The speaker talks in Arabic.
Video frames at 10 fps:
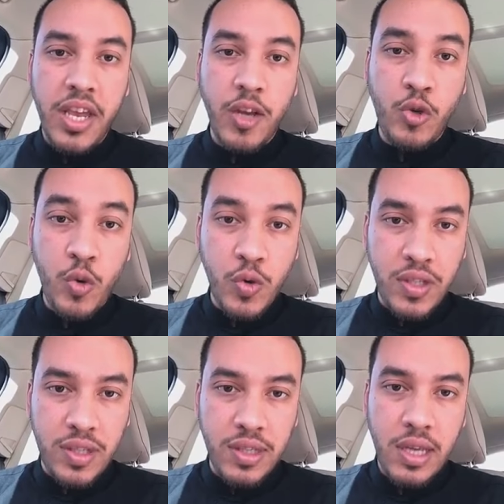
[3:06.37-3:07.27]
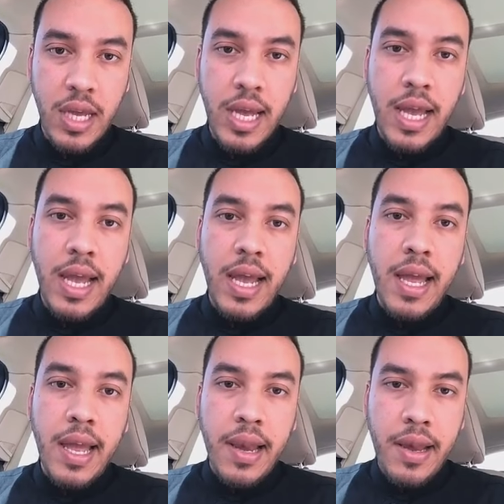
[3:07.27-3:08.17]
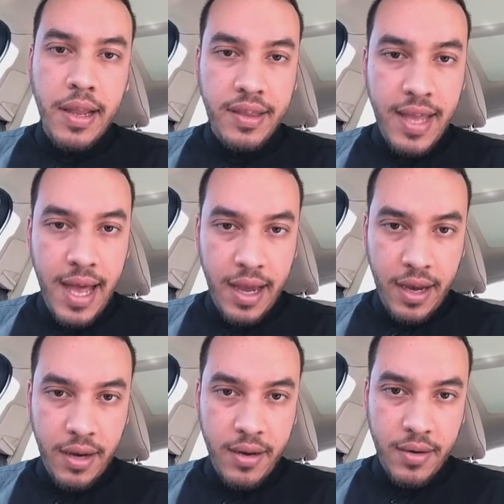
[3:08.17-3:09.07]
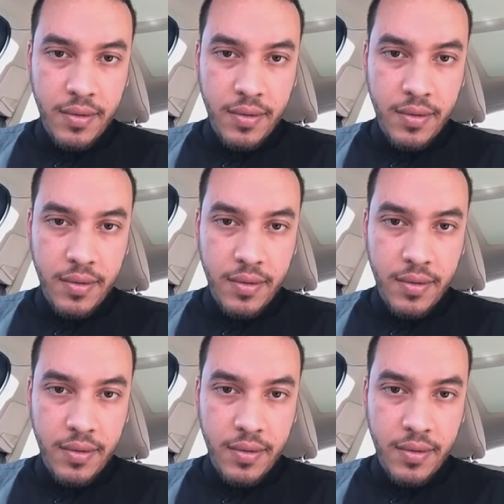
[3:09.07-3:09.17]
يجوز للدائن